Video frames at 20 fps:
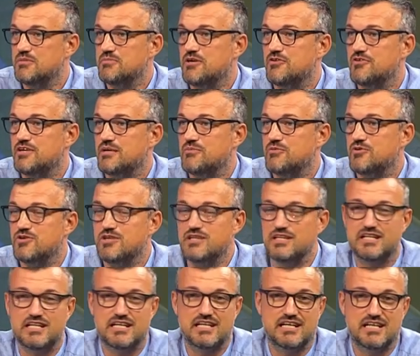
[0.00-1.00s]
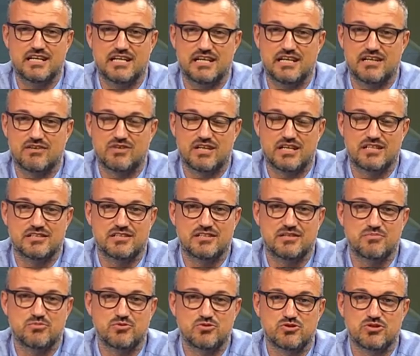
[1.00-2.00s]
poi avremo il, eh, un grande
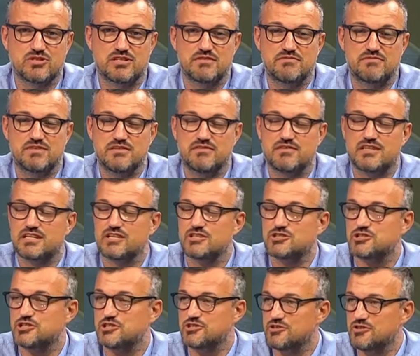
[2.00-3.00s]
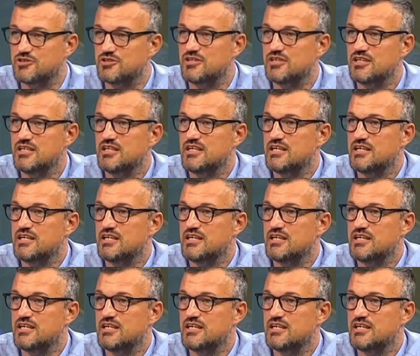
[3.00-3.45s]
debutto di Vivica Genot